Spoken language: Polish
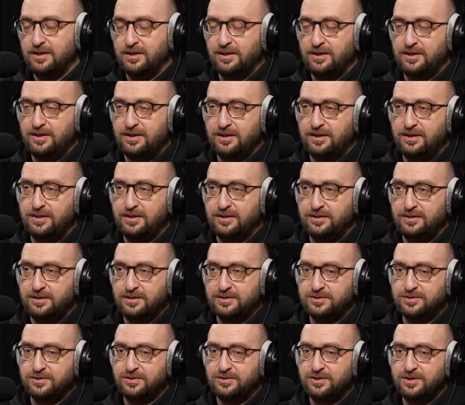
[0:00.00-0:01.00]
E,
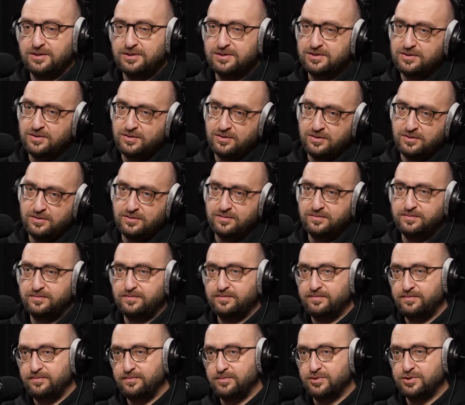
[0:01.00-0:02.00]
jest to nieco,
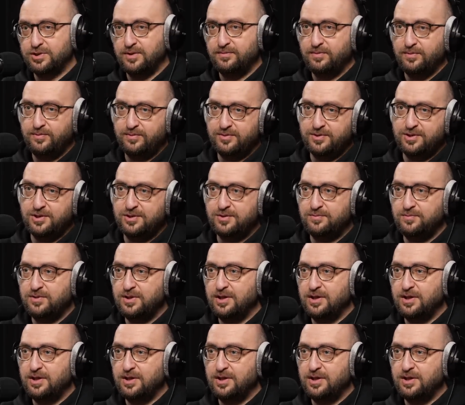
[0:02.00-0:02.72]
można by powiedzieć,